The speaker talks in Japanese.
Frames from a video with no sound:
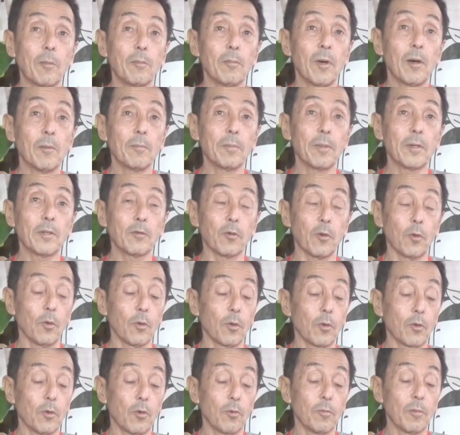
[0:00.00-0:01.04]
万ペソ、
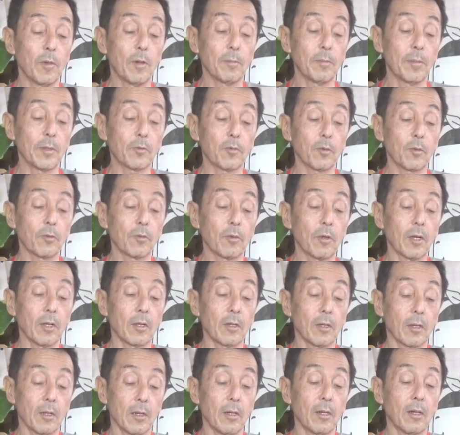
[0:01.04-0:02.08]
4万ペソぐらい
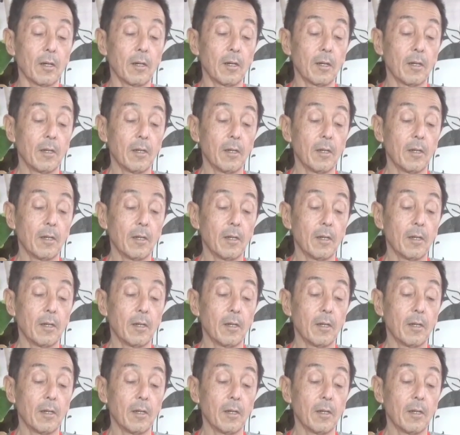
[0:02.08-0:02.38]
かな。